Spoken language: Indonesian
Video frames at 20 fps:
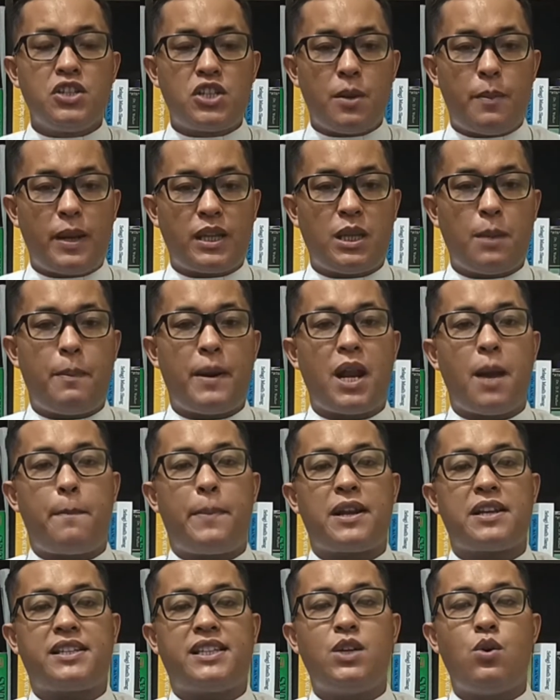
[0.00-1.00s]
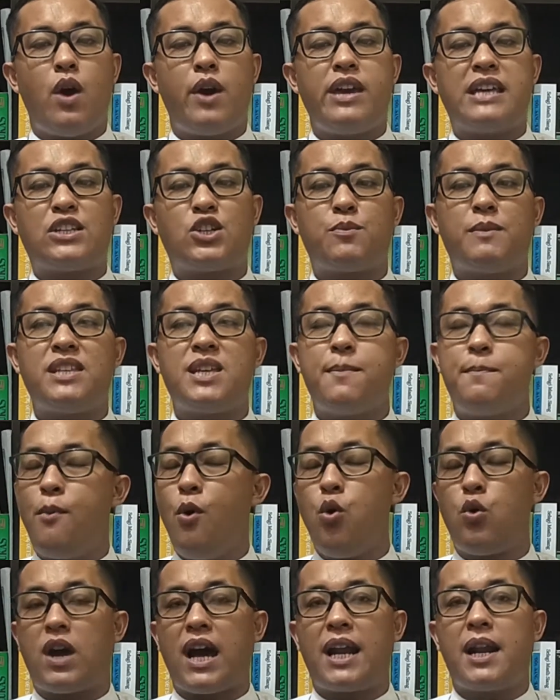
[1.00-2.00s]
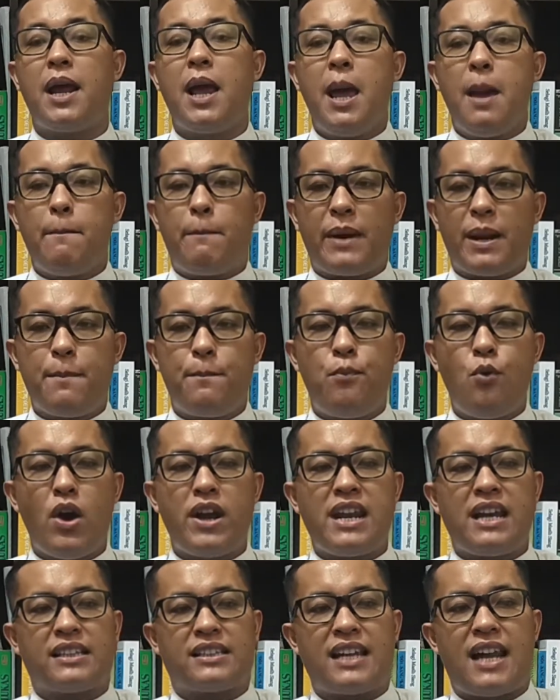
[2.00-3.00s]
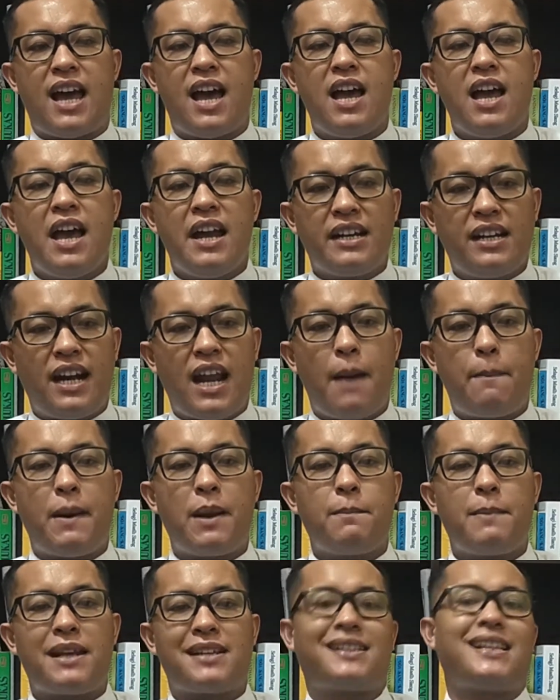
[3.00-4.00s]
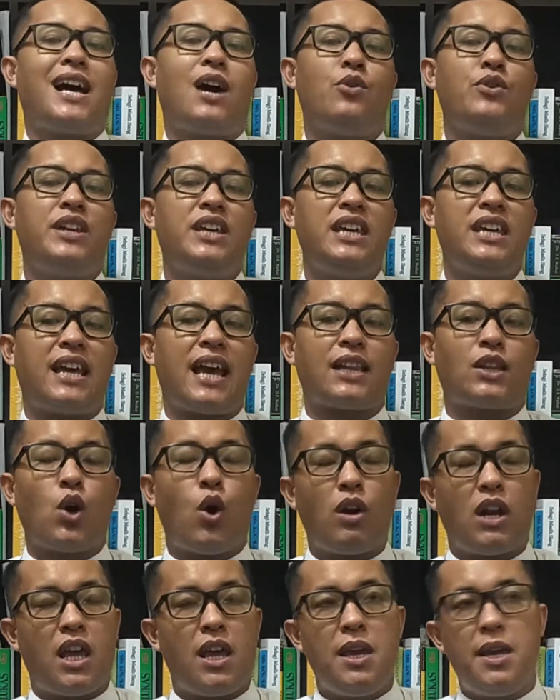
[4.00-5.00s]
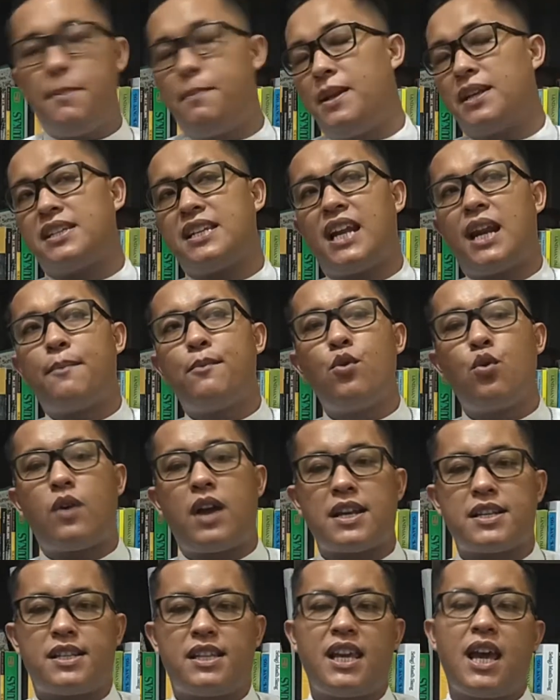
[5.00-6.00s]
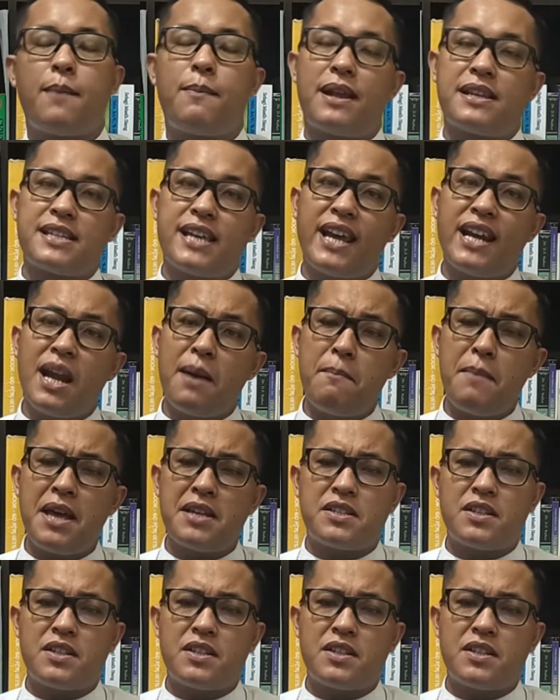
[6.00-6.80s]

seperti pada peristiwa Yesus menyembuhkan perempuan yang telah 18 tahun diikat oleh iblis dalam Lukas 13 ayat 16